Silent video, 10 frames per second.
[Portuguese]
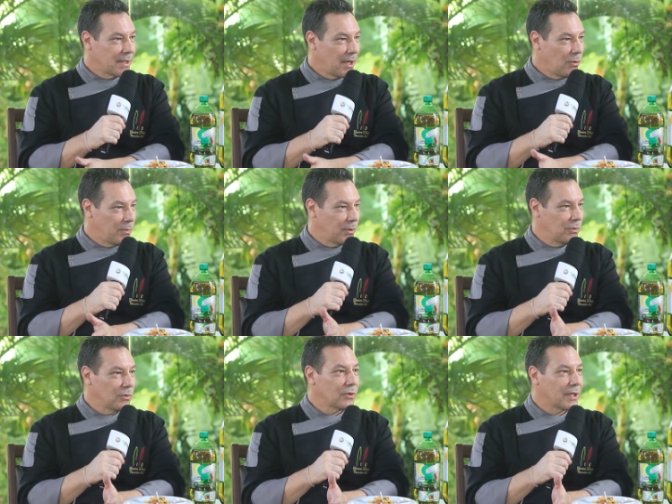Es un
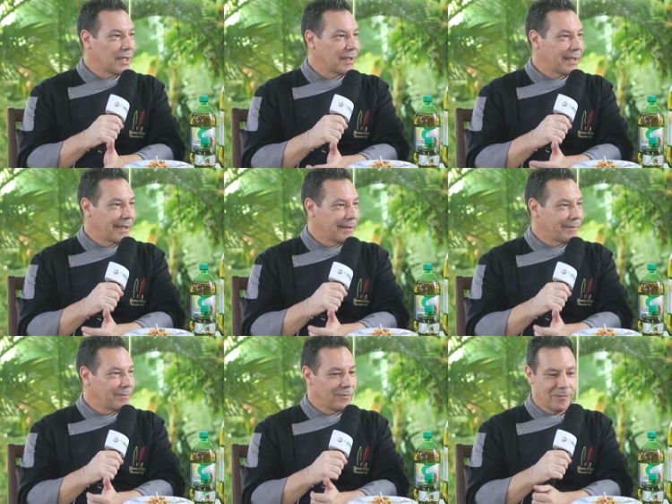producto que tiene
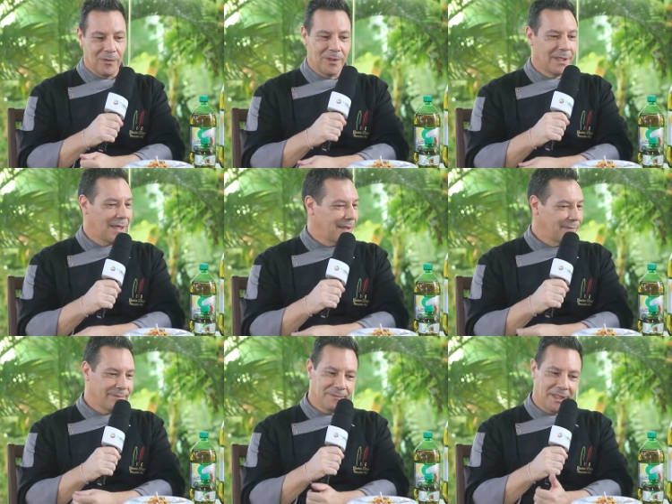mucha
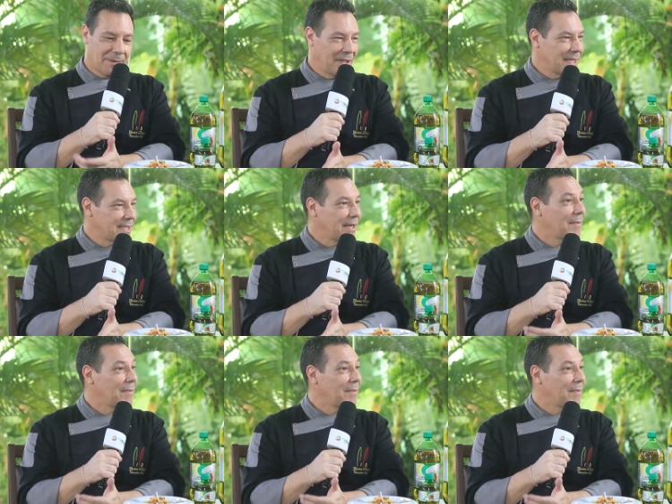vitamina C,